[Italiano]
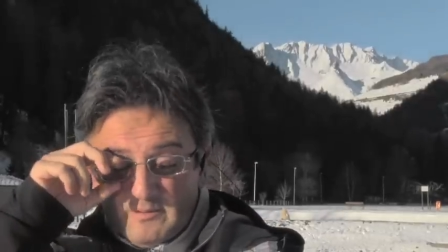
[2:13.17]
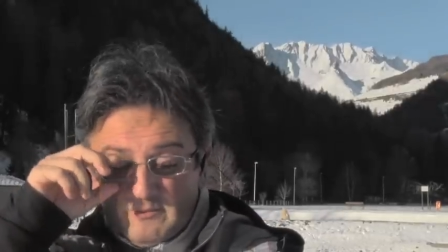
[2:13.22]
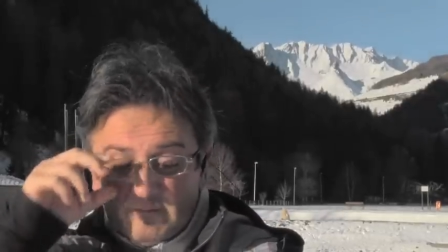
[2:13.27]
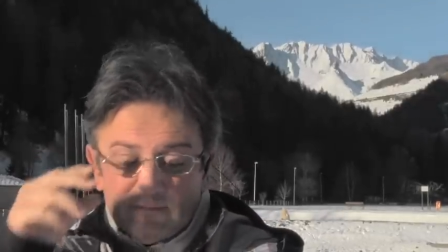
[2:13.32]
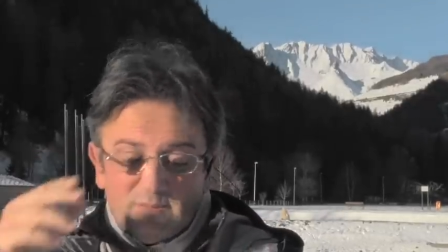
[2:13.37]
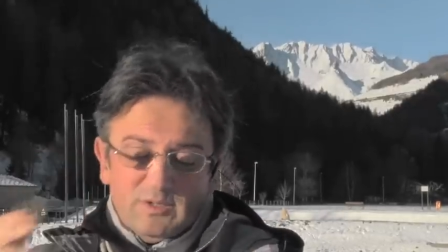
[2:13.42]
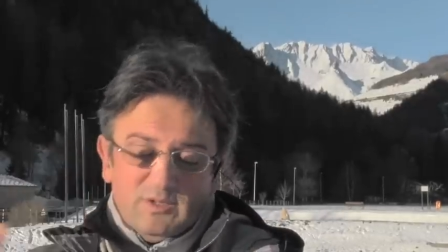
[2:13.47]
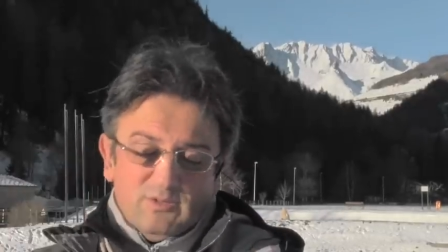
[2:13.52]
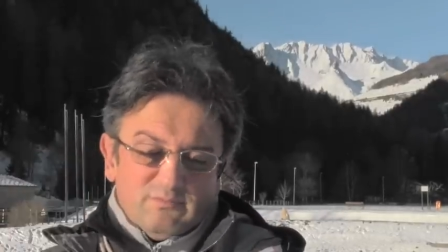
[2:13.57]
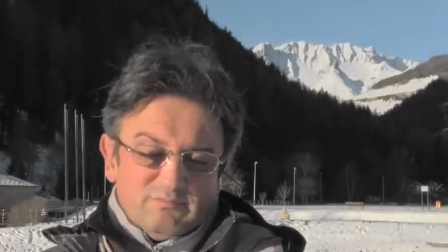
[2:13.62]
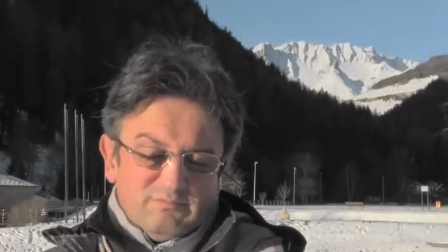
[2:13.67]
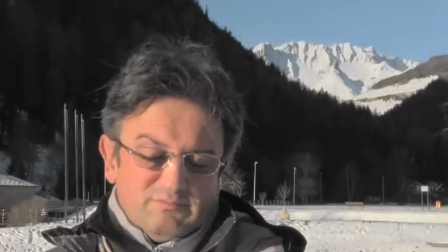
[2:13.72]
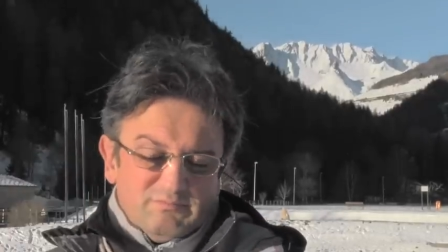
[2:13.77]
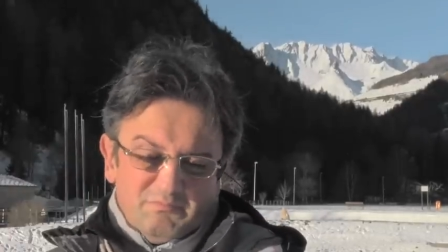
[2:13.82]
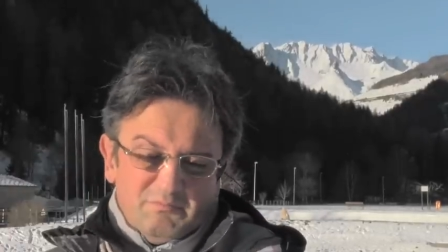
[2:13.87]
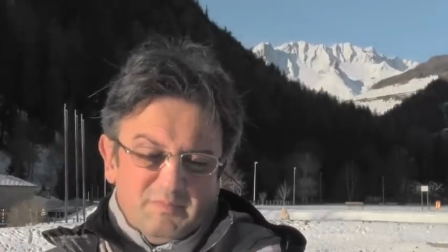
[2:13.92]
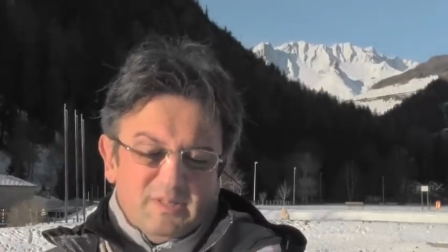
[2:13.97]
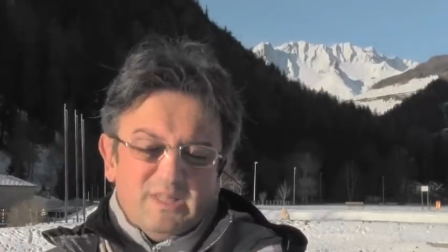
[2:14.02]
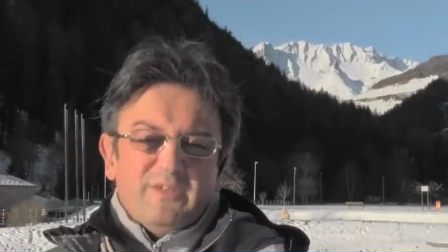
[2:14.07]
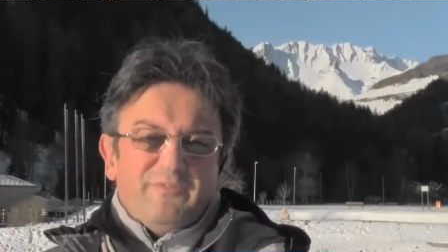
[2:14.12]
mm, io
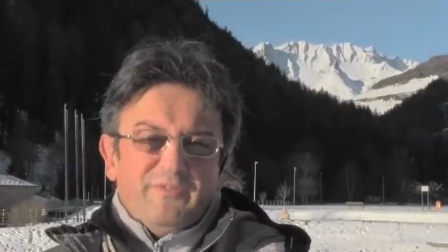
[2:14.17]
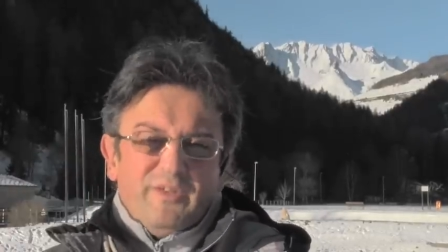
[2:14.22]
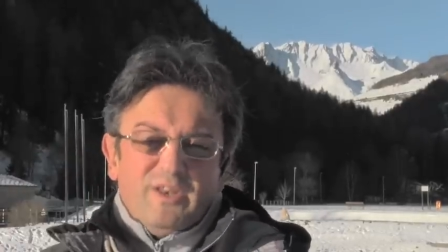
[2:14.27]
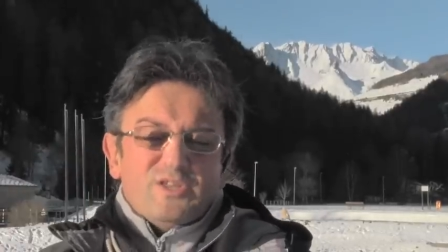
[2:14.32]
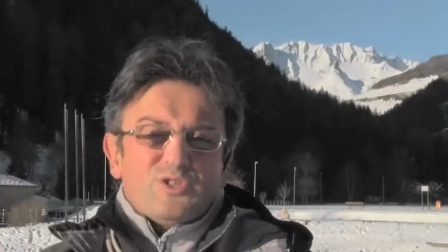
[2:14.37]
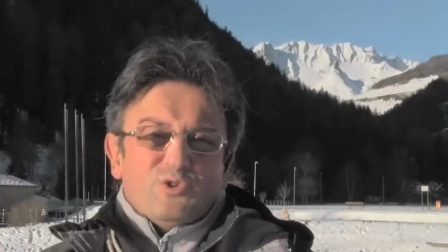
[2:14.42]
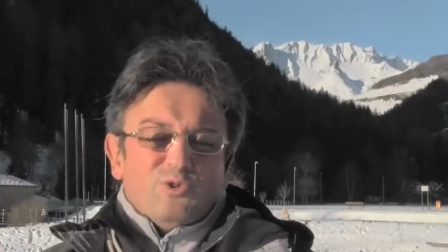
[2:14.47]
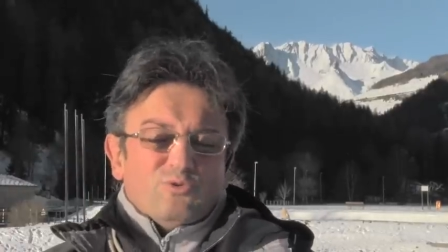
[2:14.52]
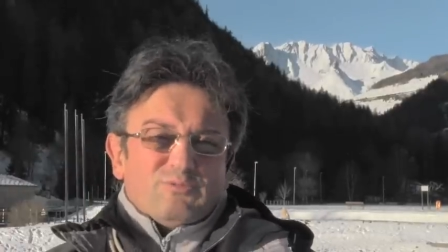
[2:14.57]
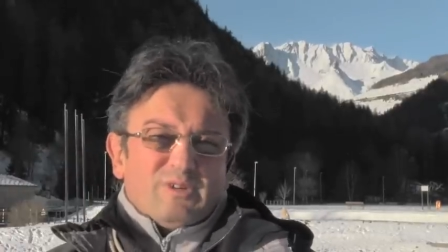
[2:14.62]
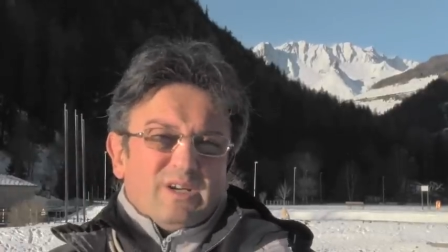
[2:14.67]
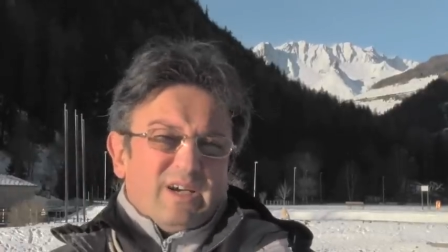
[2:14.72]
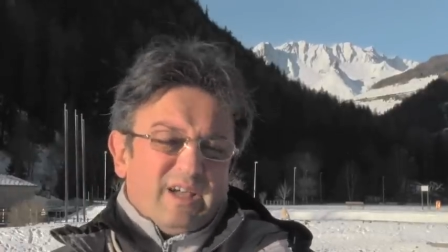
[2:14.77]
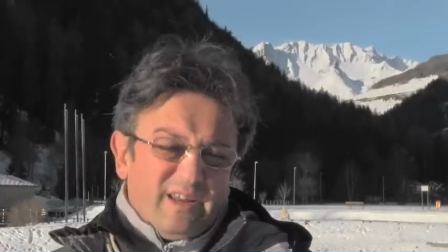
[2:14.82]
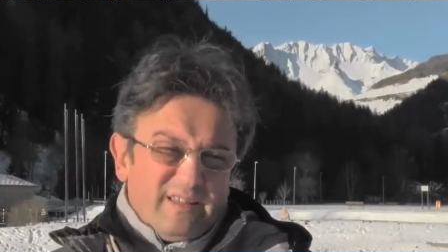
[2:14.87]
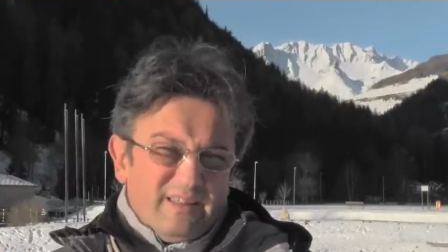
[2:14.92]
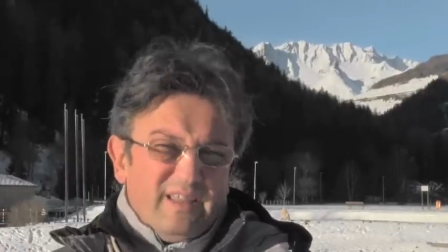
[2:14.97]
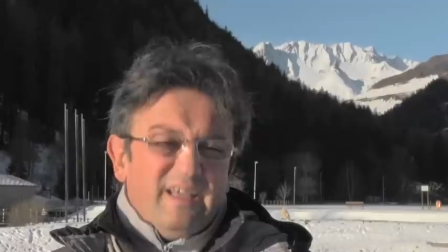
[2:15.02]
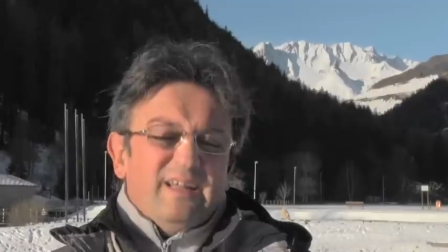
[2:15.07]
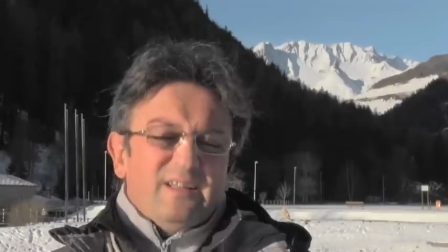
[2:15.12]
mi definisco
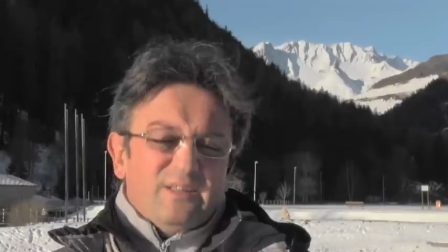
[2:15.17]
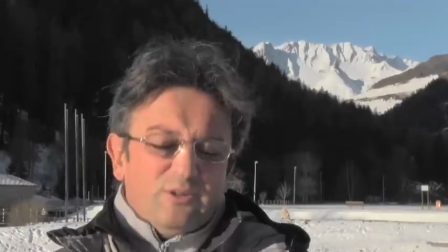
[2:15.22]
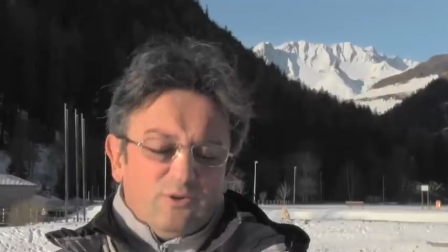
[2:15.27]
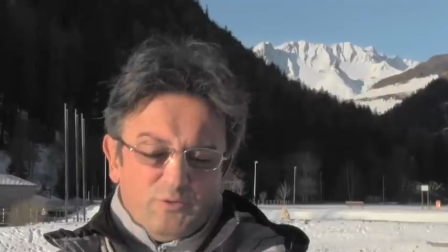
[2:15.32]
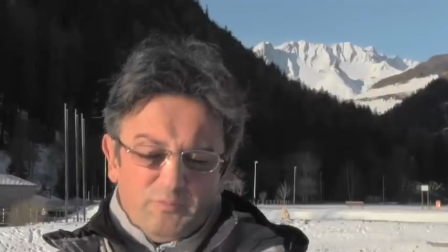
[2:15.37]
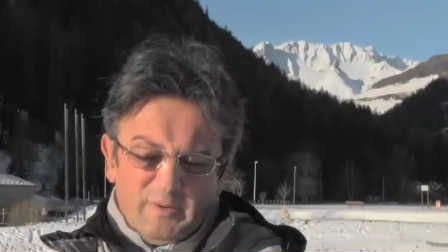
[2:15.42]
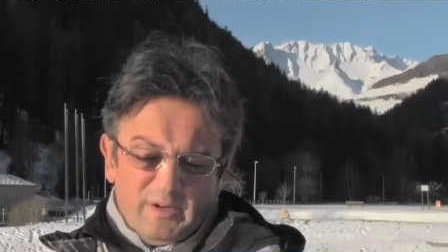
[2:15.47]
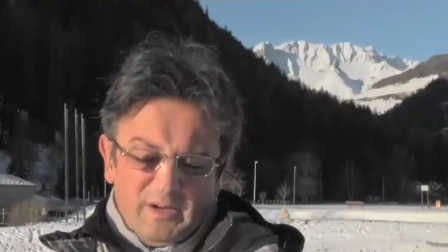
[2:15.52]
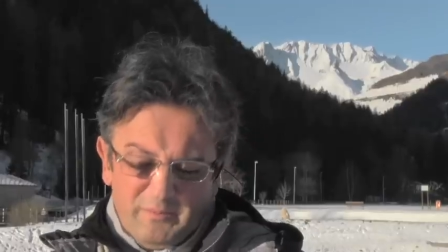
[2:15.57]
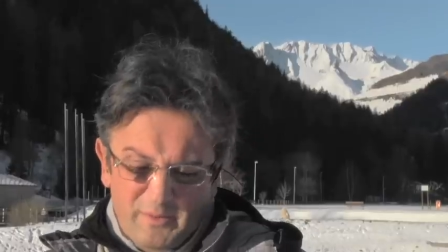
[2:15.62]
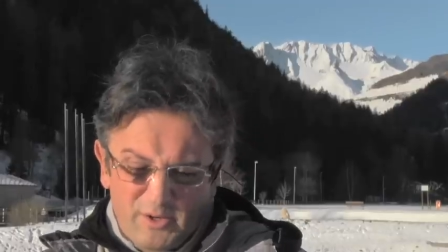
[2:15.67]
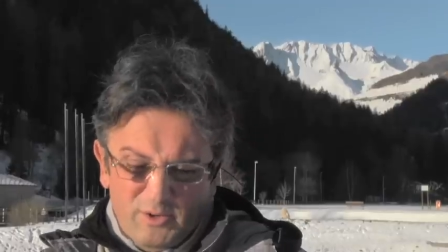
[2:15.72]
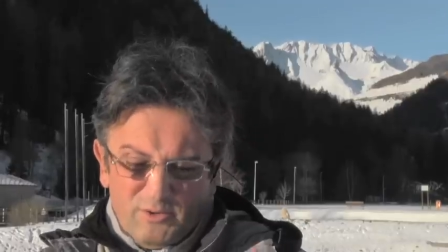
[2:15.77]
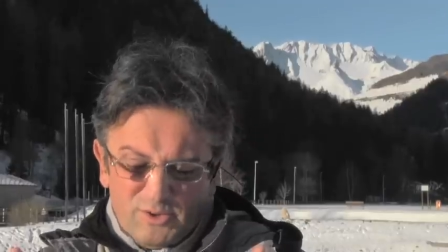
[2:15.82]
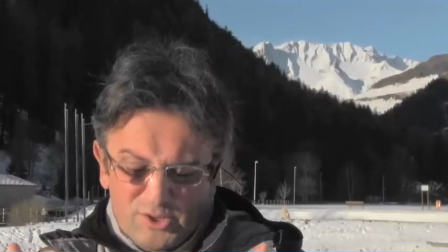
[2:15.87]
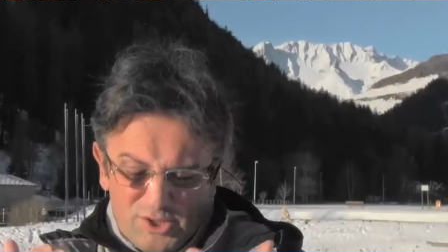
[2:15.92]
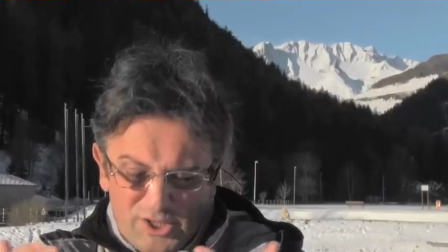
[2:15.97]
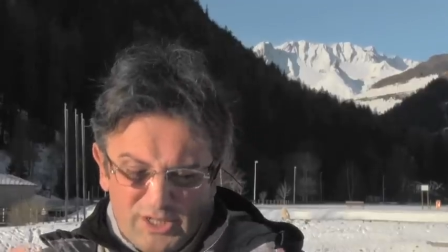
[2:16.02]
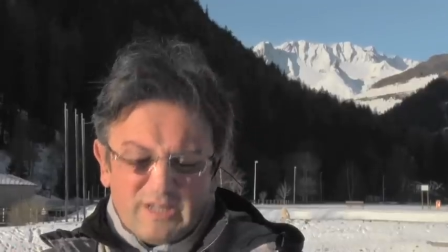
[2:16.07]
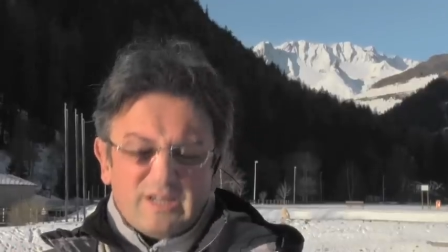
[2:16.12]
credente o
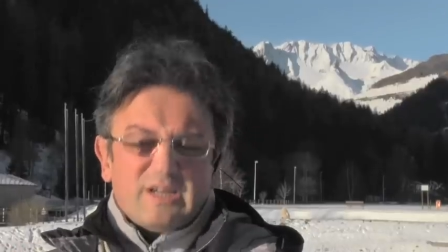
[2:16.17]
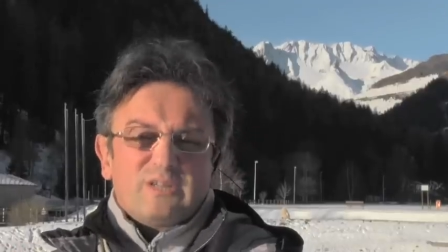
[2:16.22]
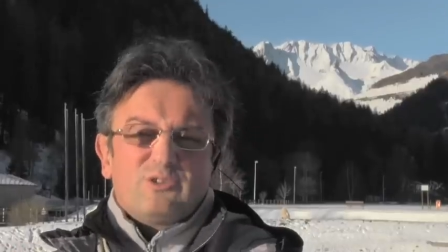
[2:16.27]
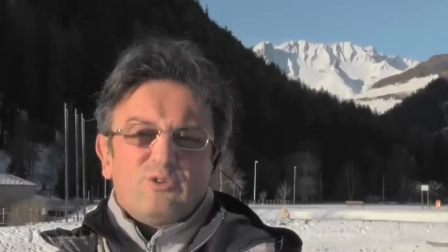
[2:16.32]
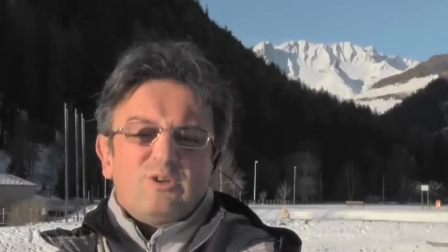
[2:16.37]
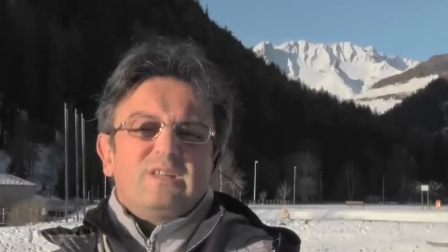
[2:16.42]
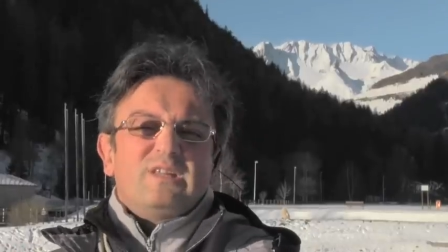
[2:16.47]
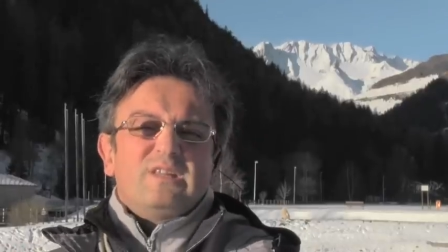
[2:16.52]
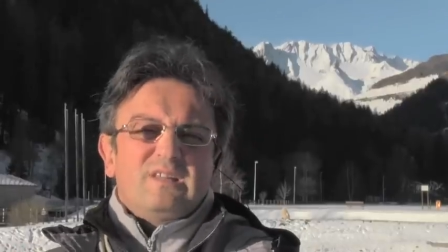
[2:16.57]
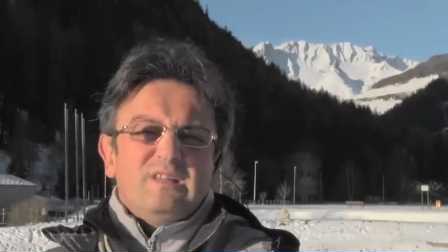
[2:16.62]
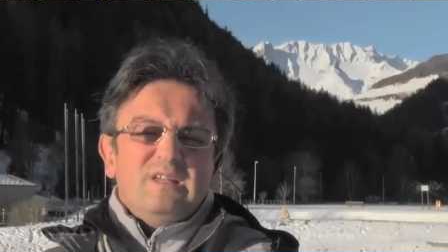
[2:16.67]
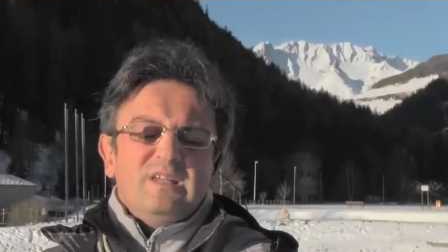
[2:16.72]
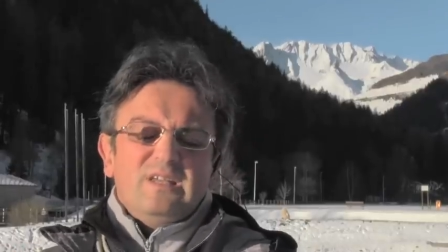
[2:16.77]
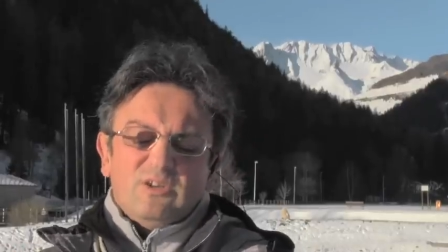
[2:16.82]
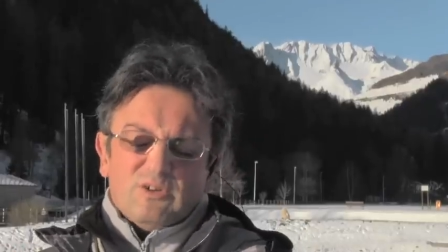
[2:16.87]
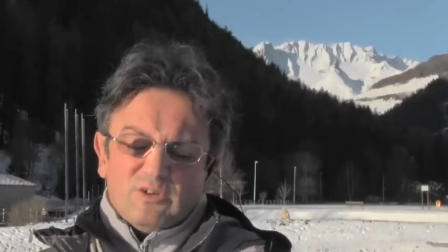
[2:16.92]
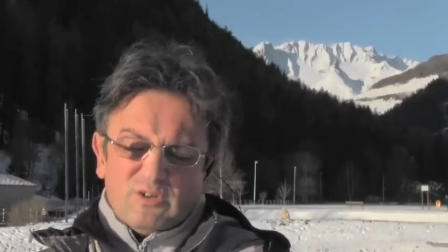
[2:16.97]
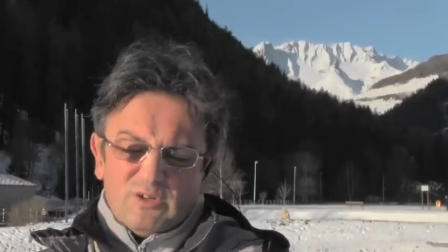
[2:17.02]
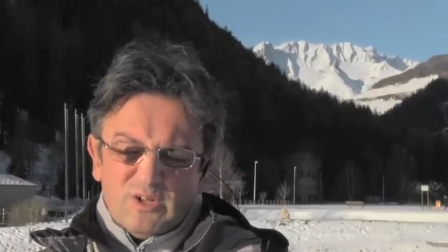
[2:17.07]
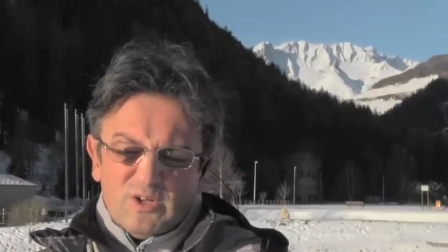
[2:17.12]
perlomeno cercatore di
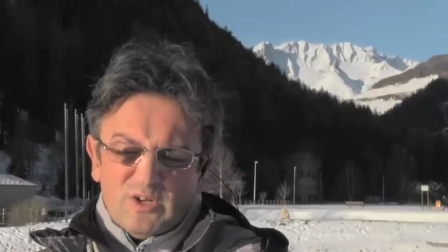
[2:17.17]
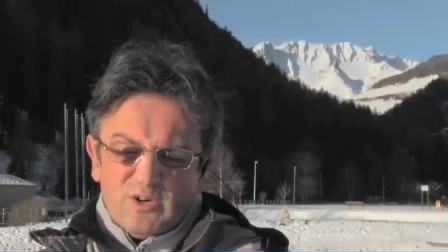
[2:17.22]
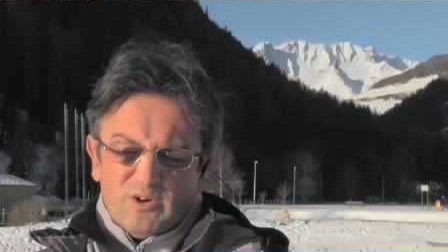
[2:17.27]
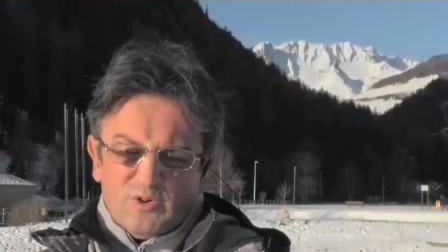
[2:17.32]
Dio,